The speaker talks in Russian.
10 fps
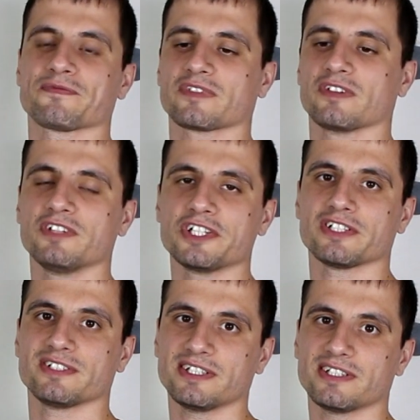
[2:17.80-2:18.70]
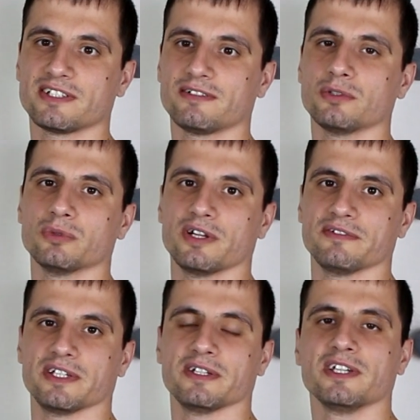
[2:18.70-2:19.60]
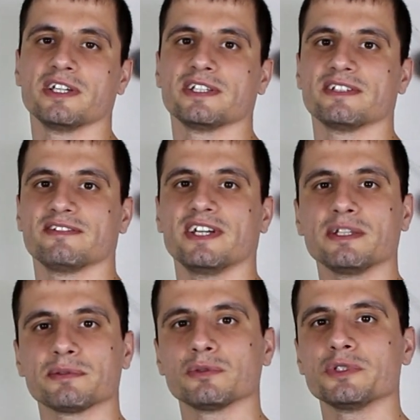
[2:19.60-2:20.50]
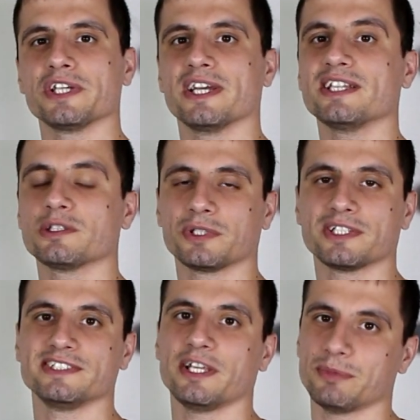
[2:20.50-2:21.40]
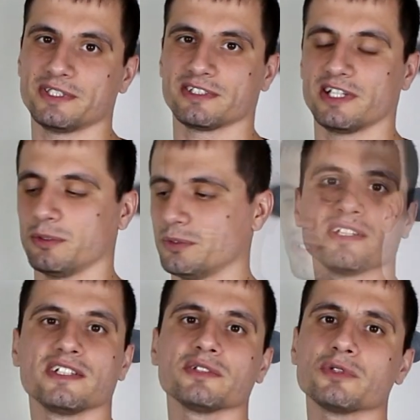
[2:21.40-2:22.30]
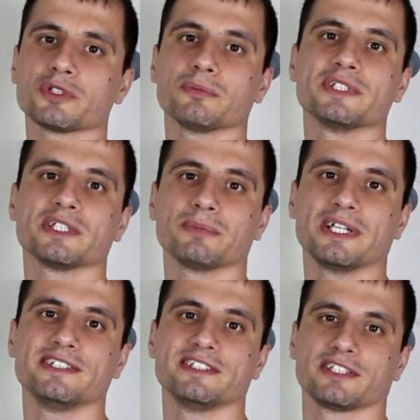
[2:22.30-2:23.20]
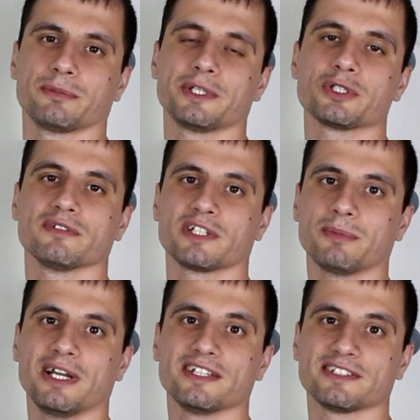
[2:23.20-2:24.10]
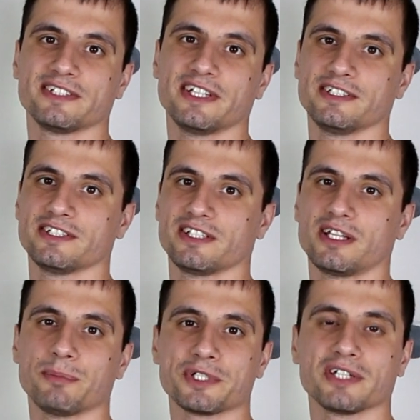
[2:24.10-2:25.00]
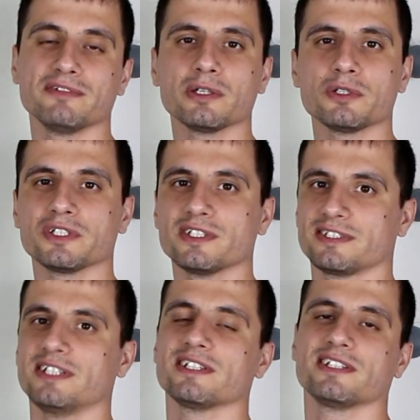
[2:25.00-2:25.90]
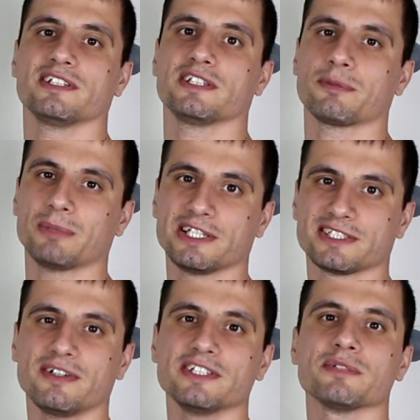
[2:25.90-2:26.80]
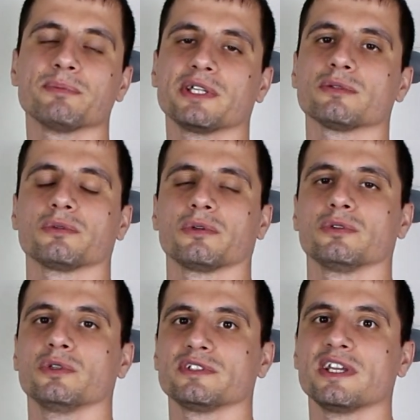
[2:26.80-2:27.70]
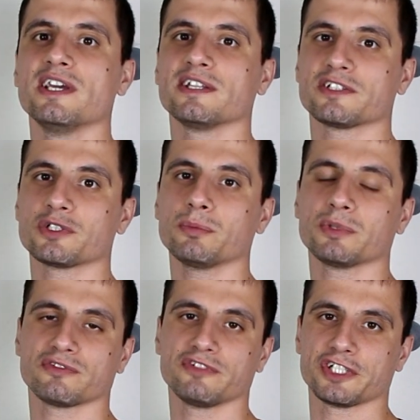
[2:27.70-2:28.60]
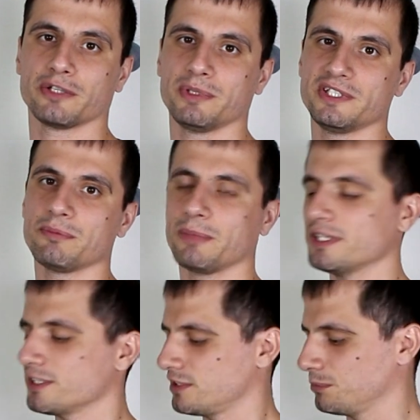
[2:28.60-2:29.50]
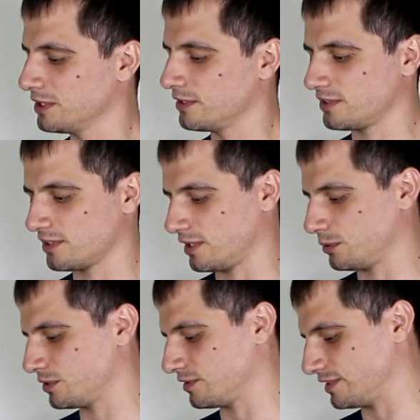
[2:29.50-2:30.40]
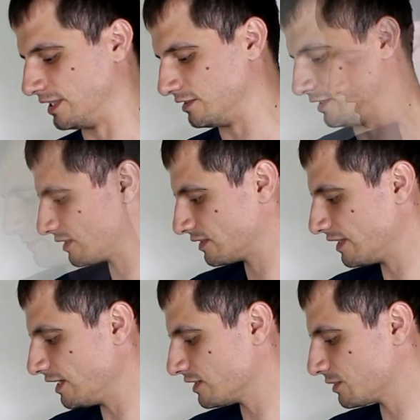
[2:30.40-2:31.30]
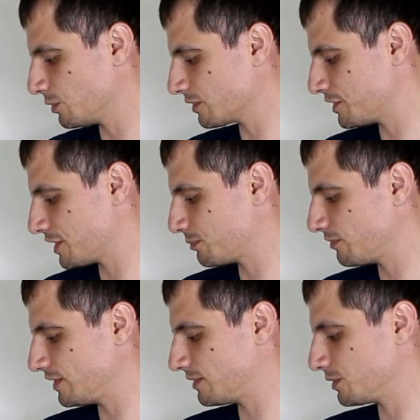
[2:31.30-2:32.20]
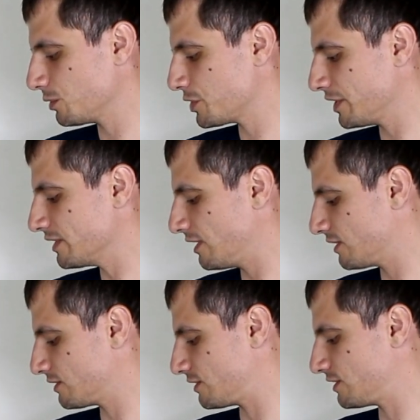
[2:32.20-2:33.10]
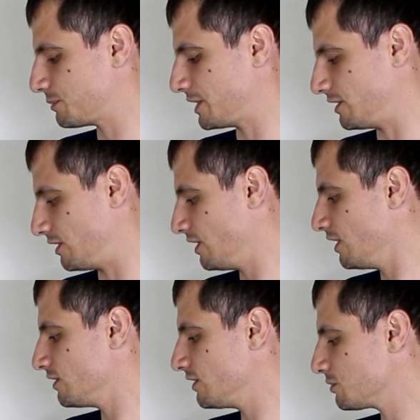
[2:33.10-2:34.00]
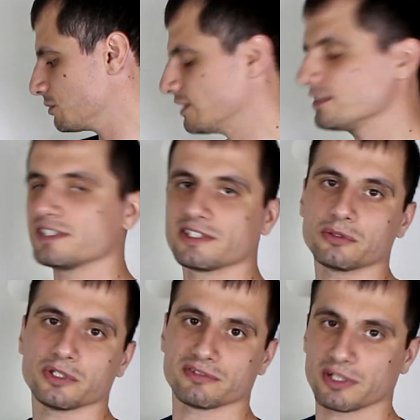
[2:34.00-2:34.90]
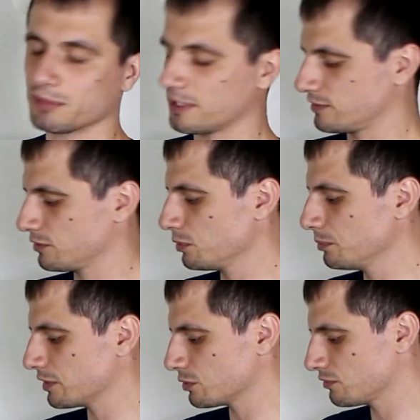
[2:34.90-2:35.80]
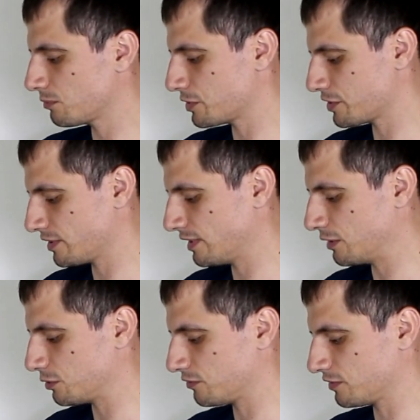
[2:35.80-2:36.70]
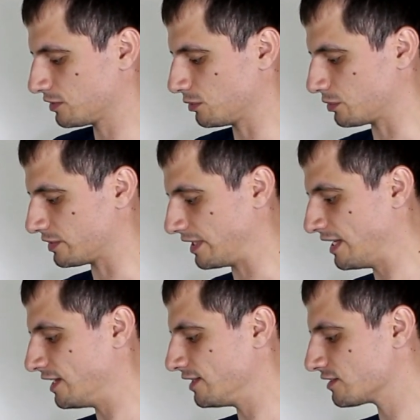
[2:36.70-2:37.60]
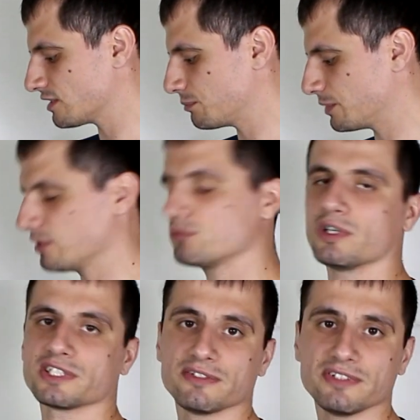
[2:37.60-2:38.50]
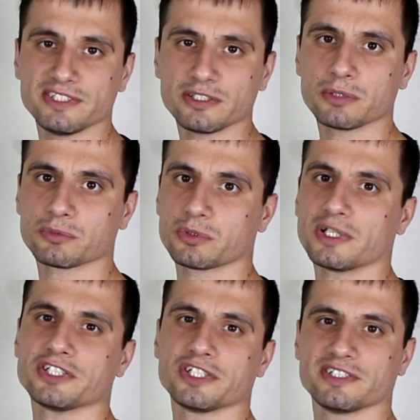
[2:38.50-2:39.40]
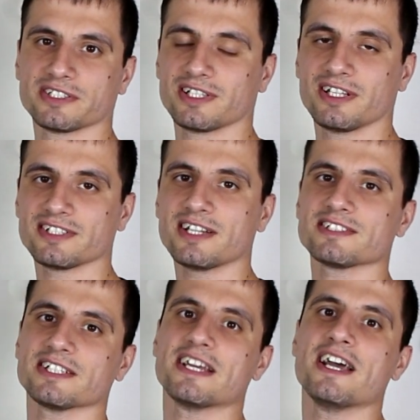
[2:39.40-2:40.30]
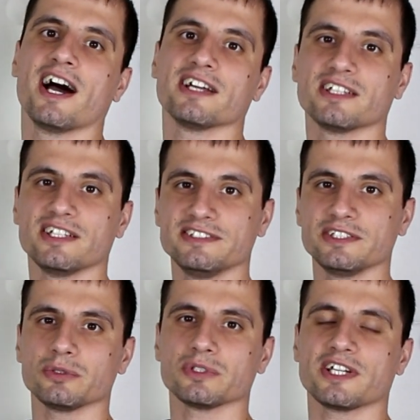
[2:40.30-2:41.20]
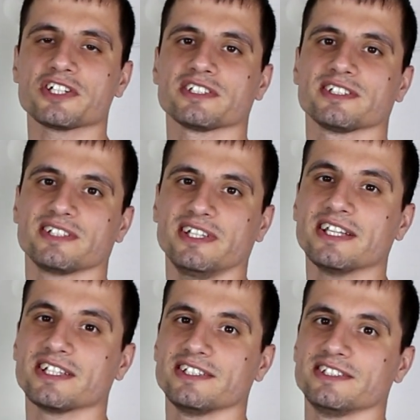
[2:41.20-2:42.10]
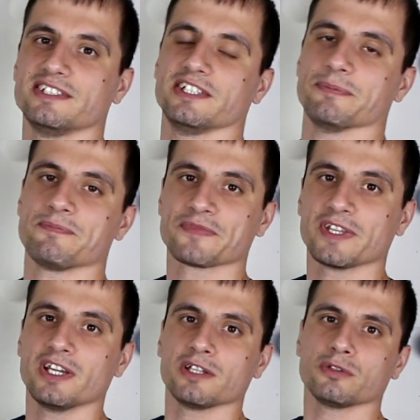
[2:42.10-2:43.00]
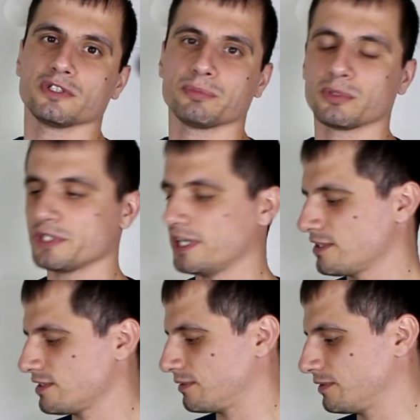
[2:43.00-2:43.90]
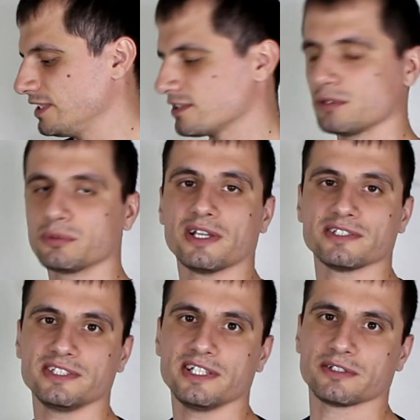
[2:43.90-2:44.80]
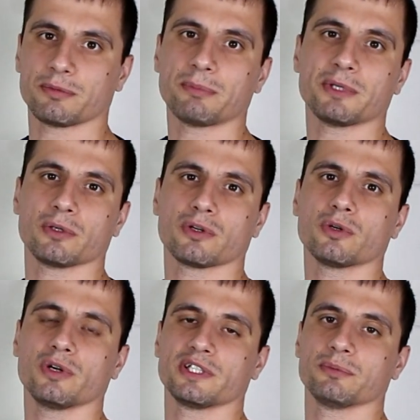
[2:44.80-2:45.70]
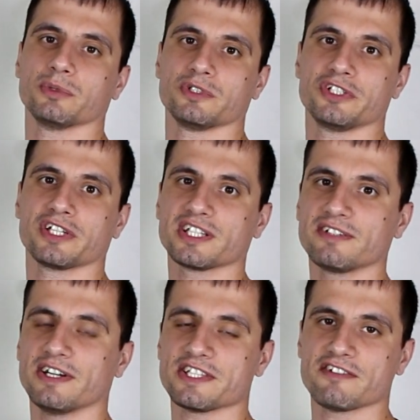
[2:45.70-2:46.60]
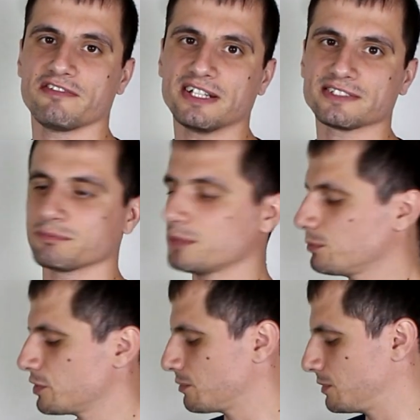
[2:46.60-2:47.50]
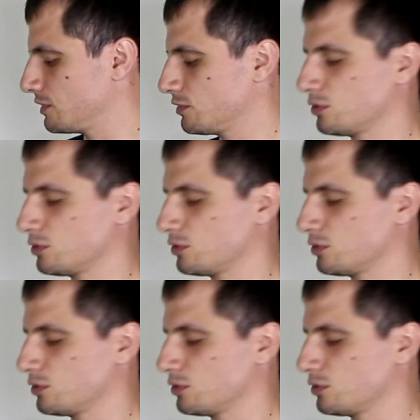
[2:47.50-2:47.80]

выше заданного уровня. В данном случае это у нас 70 градусов. Для того, чтобы терморезистор пришел в нормальное состояние, эта лампочка выключилась, надо нормализовать температуру. То есть должно быть выше 5, менее 70 градусов Цельсия. Далее на мордочке мы видим нарушение электроснабжения. Здесь у нас есть такой своеобразный тумблер, ну вы можете глянуть в инструкции. Если мы его активизируем, то у нас щит сигнализации анализирует наше состояние сети. То есть получается, если у нас есть, к примеру, какое-нибудь чередование фаз, мы можем этот